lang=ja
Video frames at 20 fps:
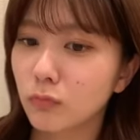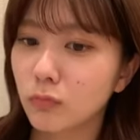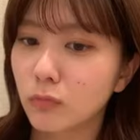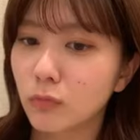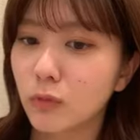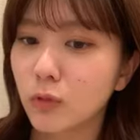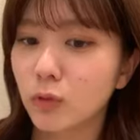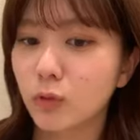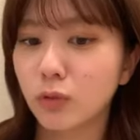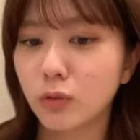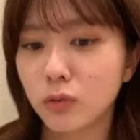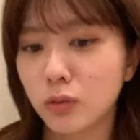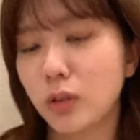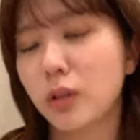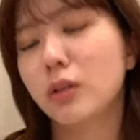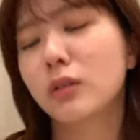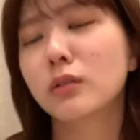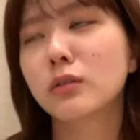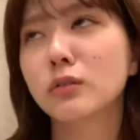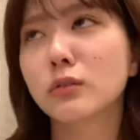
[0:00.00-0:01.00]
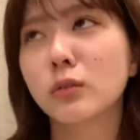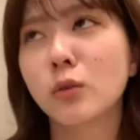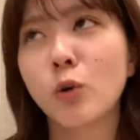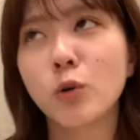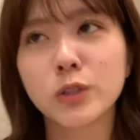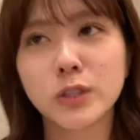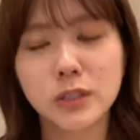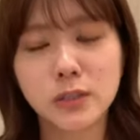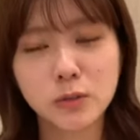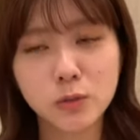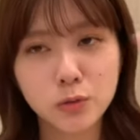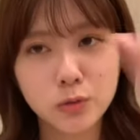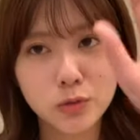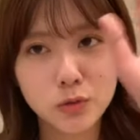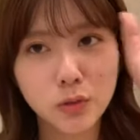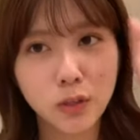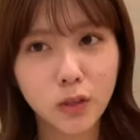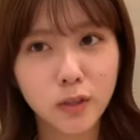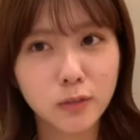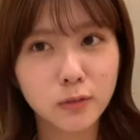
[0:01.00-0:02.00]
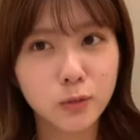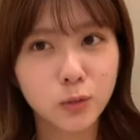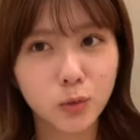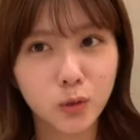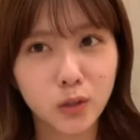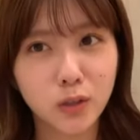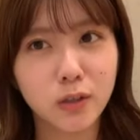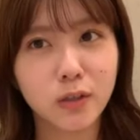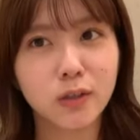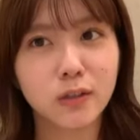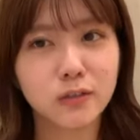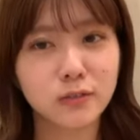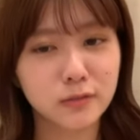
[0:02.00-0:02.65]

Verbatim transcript: なんかね「星の図鑑」とか